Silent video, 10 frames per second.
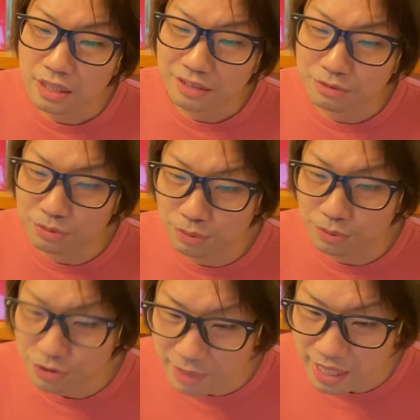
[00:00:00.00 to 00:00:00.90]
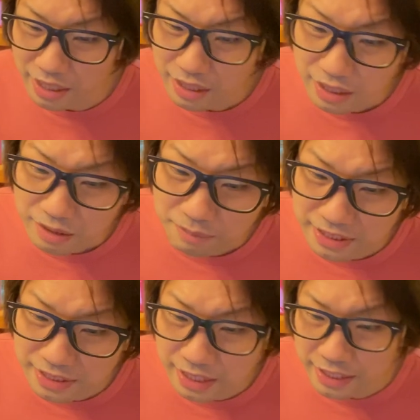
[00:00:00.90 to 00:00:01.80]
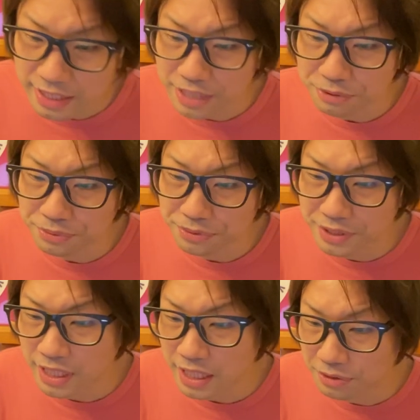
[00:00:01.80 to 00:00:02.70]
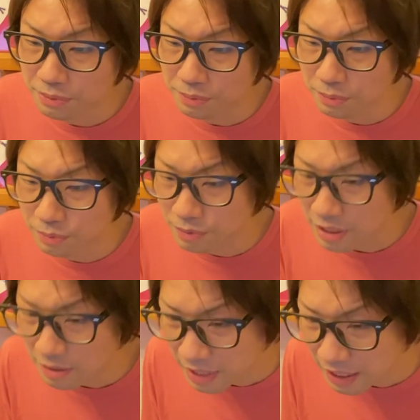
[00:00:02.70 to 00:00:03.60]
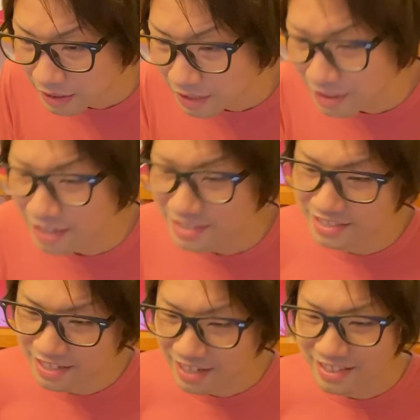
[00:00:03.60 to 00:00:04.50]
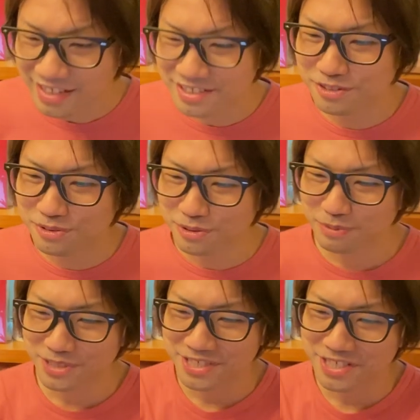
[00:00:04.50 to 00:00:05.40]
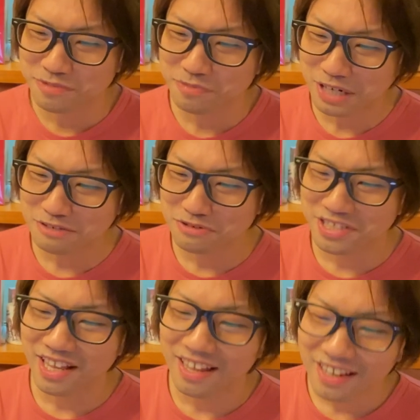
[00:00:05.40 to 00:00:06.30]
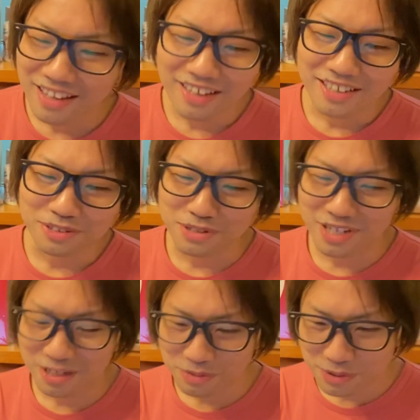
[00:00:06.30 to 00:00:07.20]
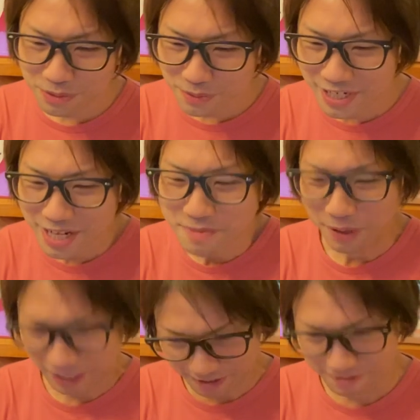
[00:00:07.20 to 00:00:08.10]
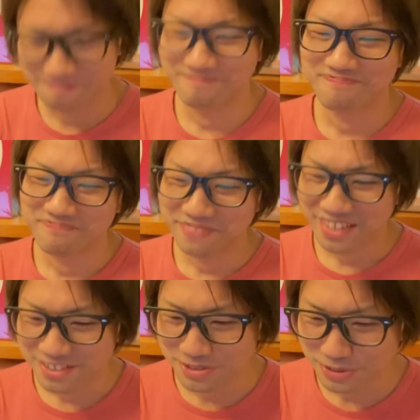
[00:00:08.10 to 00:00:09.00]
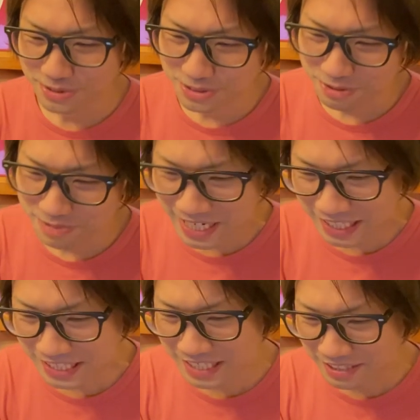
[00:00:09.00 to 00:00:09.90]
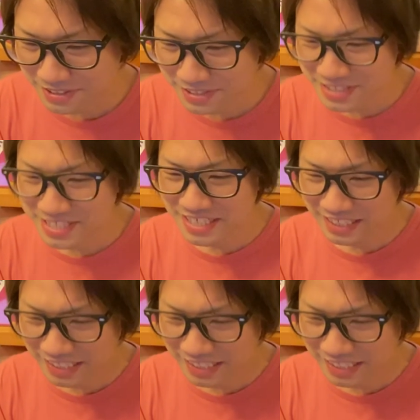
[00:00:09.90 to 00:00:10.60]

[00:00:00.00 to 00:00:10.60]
工藤夢、松永理愛という期待のこれまた確かな実力を持つ新人も加入して、そしてあの犬上にも加入。ジュースジュースの未来が着実に切り上が